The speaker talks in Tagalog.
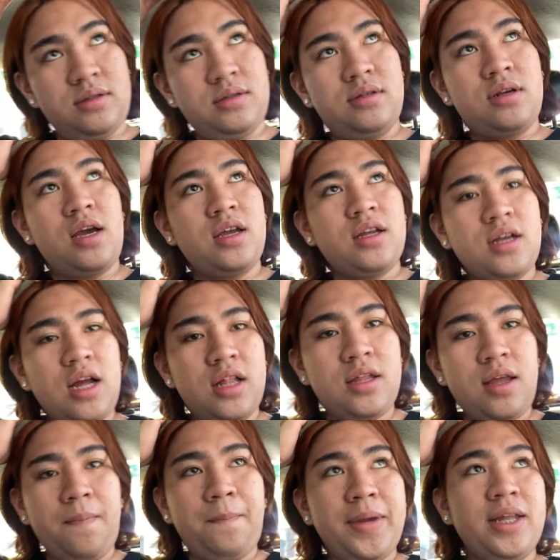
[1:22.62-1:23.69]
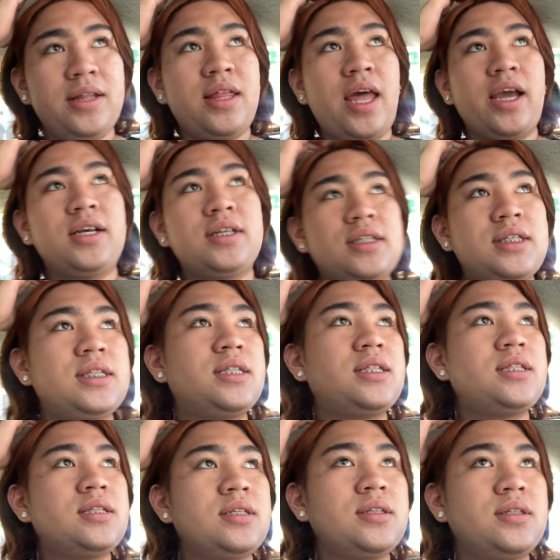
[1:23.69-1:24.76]
laban. Ay, wala tayong pitay. At?
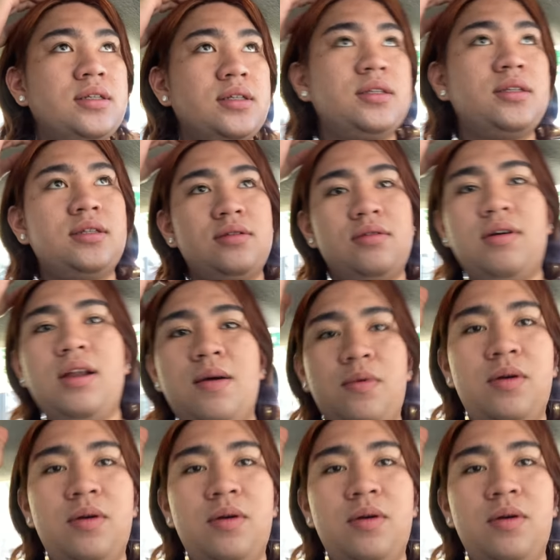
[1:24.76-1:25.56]
Wala po,